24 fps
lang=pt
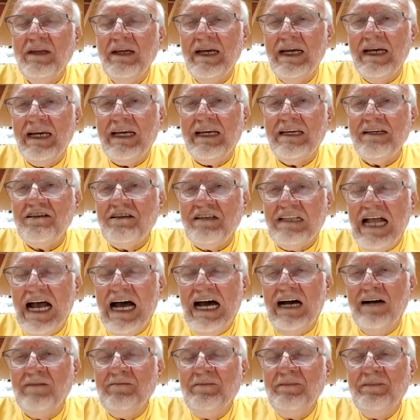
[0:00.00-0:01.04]
é, que
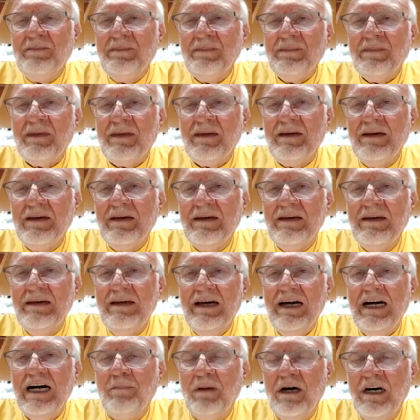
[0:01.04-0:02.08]
está é,
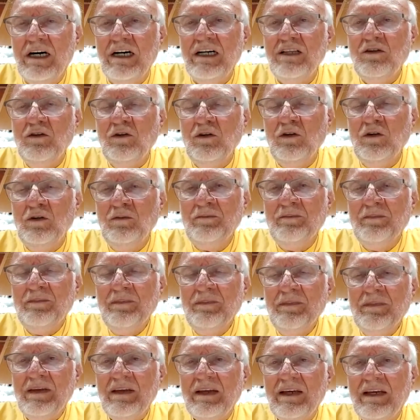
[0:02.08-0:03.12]
amando,
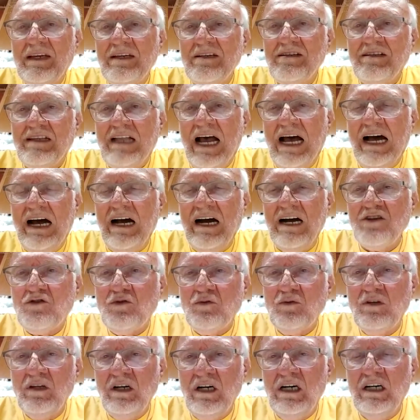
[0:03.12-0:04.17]
que está
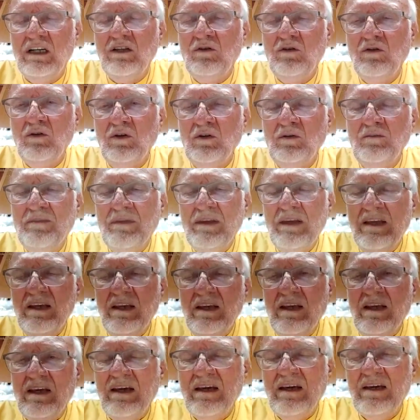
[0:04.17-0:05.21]
ajudando,
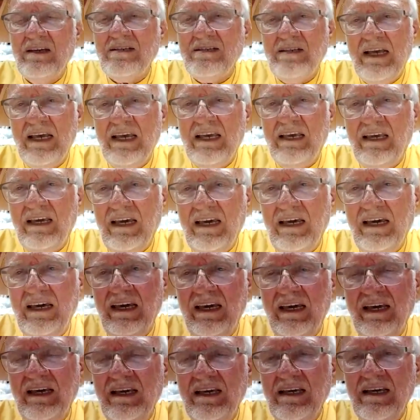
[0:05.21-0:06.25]
eu sei
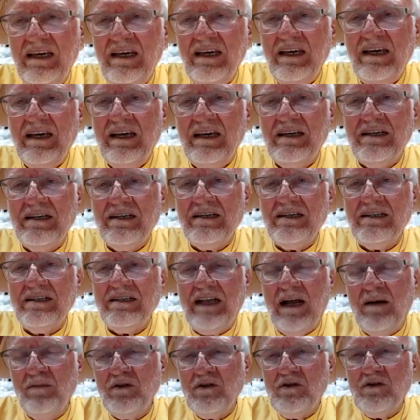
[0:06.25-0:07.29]
que
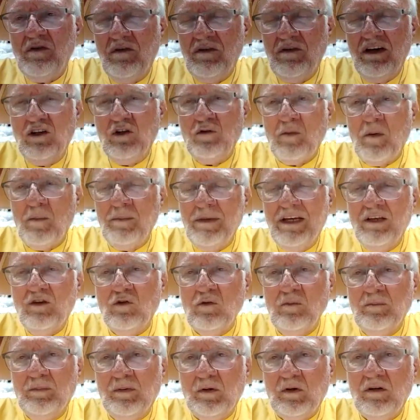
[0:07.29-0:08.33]
estamos vivendo um
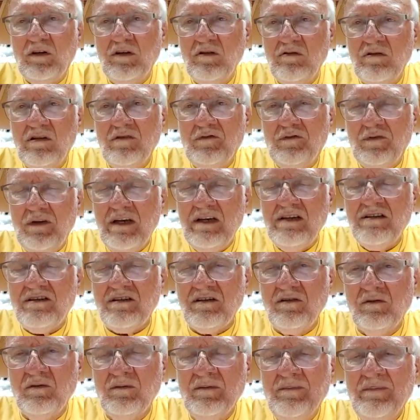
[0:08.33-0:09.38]
momento um pouquinho
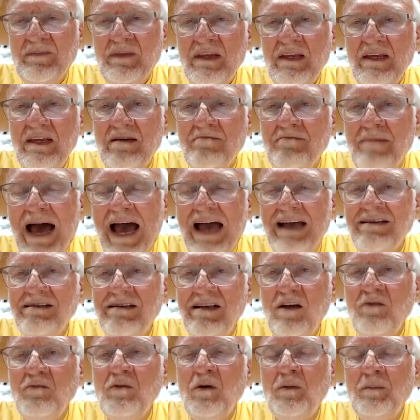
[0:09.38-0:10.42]
difícil,
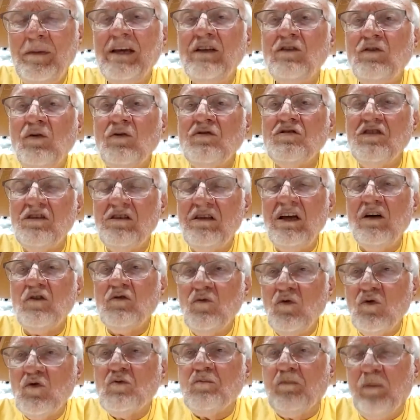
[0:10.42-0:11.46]
mas é um momento onde
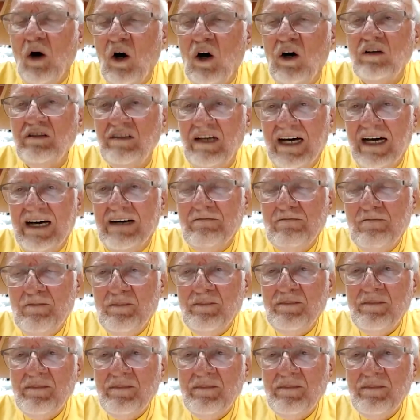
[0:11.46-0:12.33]
Deus nos poda,